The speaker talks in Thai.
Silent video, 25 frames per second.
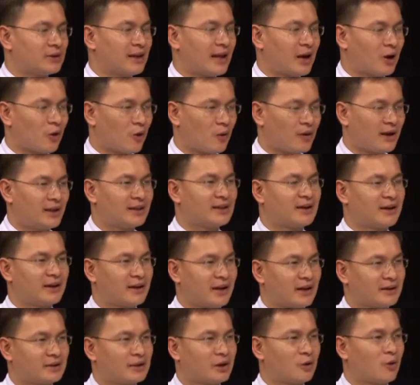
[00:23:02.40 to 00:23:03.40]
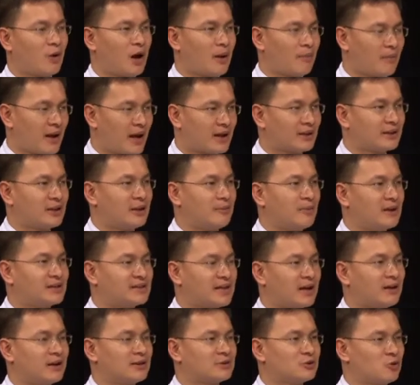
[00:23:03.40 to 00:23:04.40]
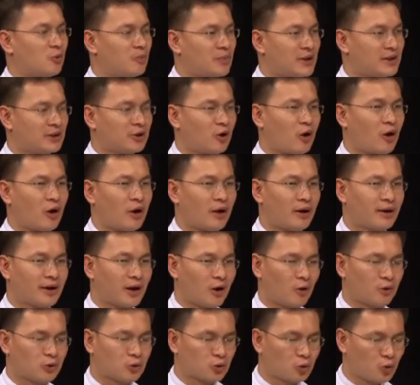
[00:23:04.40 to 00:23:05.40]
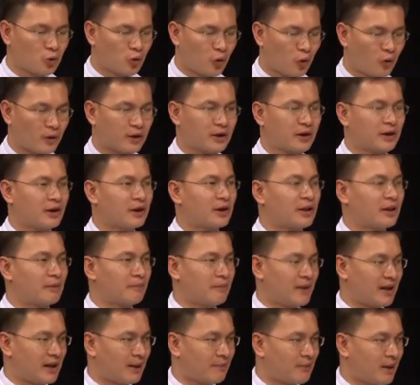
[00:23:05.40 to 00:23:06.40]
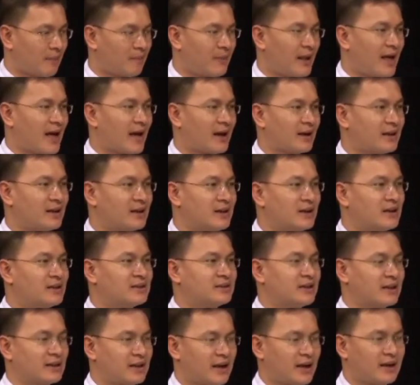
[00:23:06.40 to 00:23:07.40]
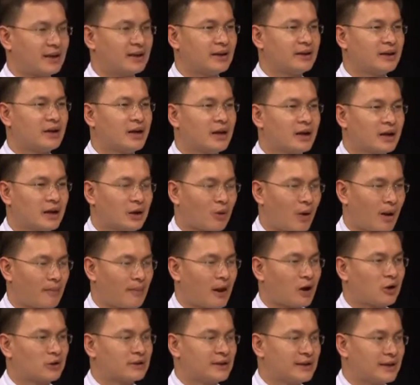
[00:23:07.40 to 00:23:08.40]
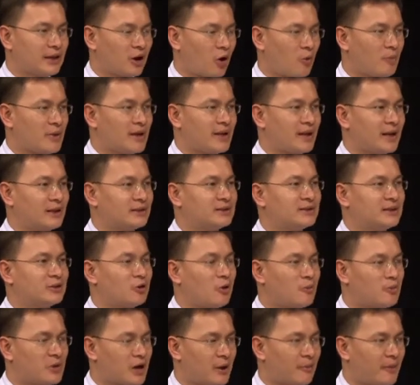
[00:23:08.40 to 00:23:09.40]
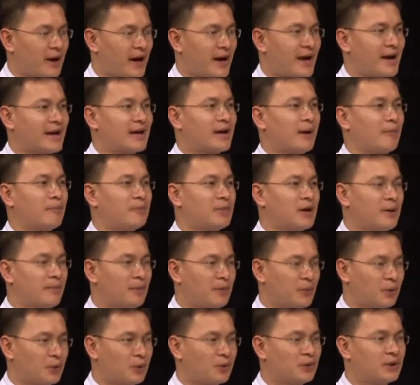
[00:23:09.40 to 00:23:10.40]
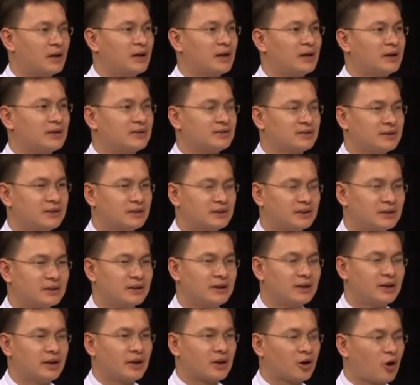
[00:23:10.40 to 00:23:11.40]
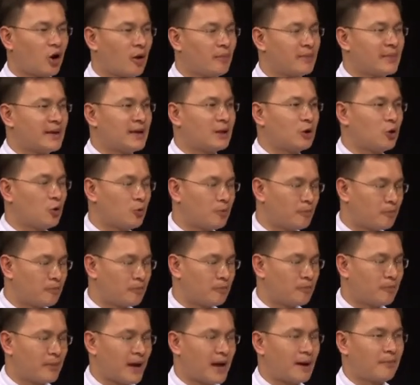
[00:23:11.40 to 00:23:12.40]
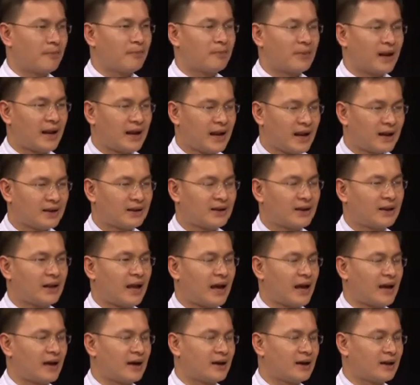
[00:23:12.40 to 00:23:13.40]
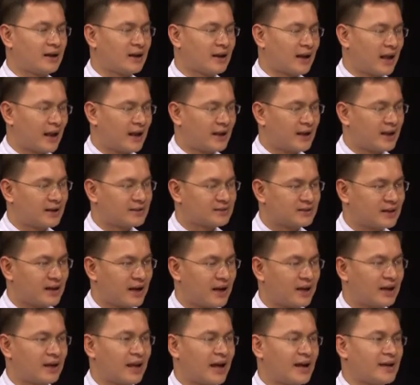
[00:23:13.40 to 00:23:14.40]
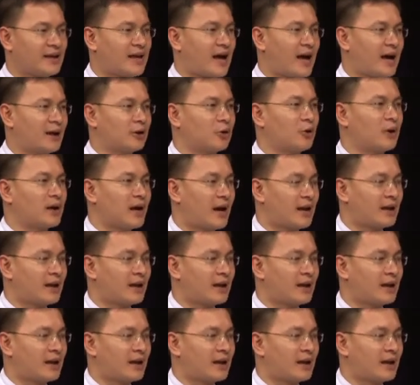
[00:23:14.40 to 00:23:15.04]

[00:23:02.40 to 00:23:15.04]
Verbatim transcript: แต่ละคนได้ตระหนักถึงความรัก ที่พระเจ้าได้ทรงมีต่อเราทุก ๆ คนเป็นลำดับแรก จากนั้นความรักที่เรามีนั้นจะต้องเผื่อแผ่ให้กับเพื่อนมนุษย์ ซึ่งก็มีรูปแบบหลายลักหลายลักษณะหลายอย่างด้วยกั